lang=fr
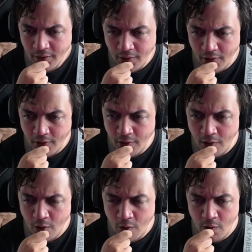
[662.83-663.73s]

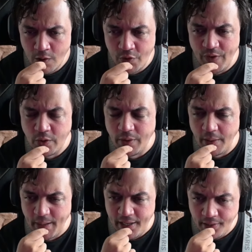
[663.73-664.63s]
euh, Je vais te
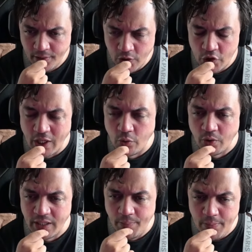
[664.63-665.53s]
débanne, je t'ajoute
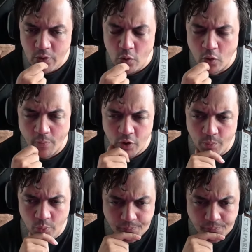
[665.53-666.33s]
en ami, mais tu recommences plus.